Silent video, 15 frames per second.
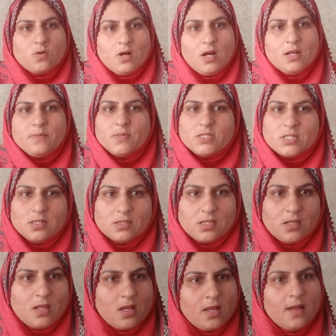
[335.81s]
गाड़ी में
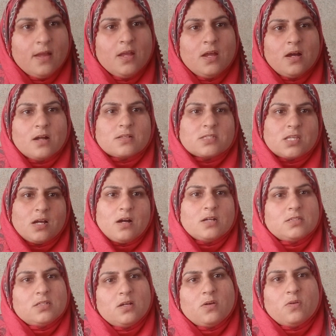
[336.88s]
चलते हैं अक्सा आ
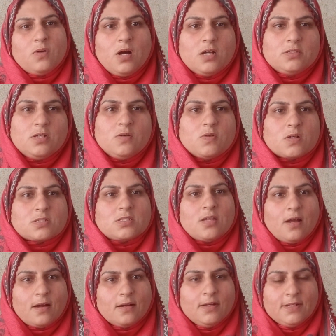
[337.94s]
जाओ आ जाओ अक्सा